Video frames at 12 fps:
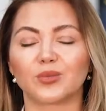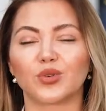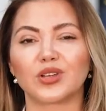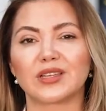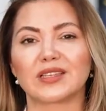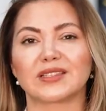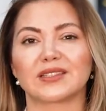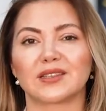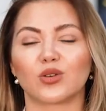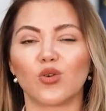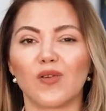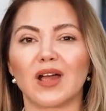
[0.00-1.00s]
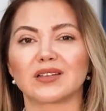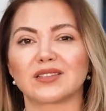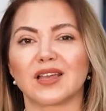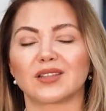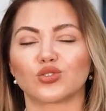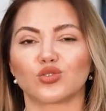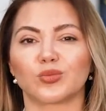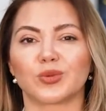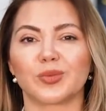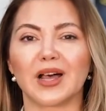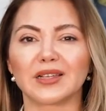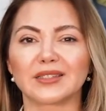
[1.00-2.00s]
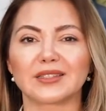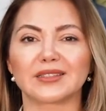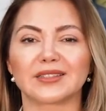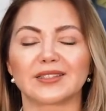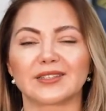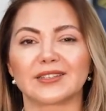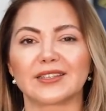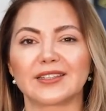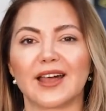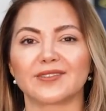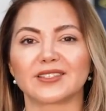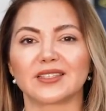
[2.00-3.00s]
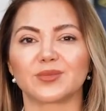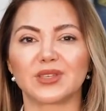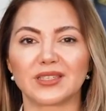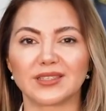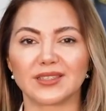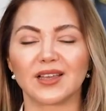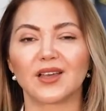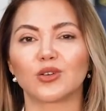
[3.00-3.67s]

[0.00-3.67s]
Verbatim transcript: polikistik over sendromu gibi hastalıkların tedavisinde biz